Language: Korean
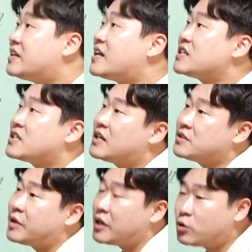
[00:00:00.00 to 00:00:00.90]

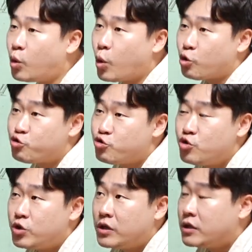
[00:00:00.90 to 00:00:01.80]
당시까지만 해도
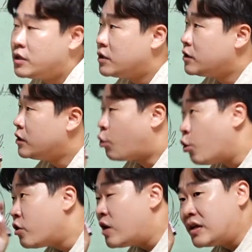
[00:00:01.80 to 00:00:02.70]
이
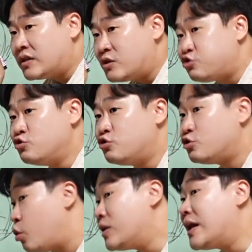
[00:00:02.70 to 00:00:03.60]
고려한테 중국은
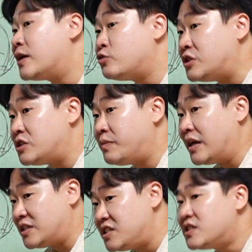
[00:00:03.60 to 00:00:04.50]
송나라도
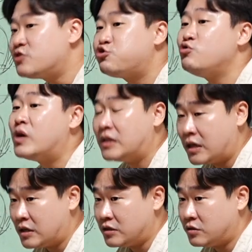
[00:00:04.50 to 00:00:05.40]
있지만 진짜 중요한
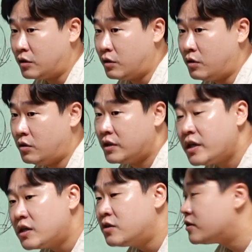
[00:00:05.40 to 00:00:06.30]
나라가 있어요. 근데
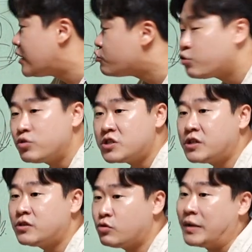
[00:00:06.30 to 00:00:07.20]
그거는 나중에
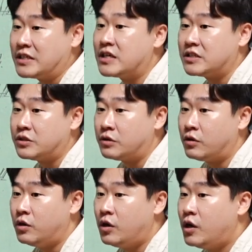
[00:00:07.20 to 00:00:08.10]
조선시대에서도 마찬가지예요.
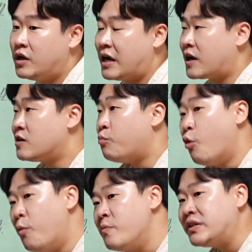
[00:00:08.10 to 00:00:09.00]
약간 그
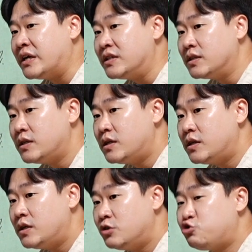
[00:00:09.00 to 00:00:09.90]
모범이 되는,
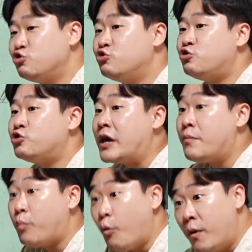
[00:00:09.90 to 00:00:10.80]
중국의
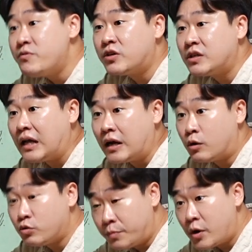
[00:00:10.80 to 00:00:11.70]
모범적인
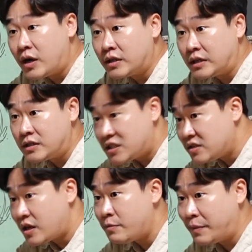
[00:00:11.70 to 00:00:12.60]
나라로서 평가가 되는
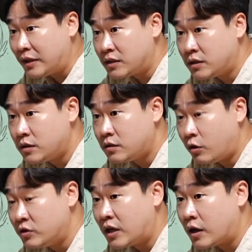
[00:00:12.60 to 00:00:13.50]
시스템을 만든
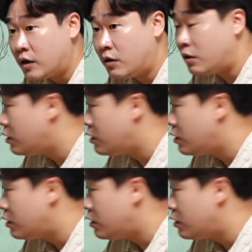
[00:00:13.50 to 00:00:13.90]
어느 나라일까요?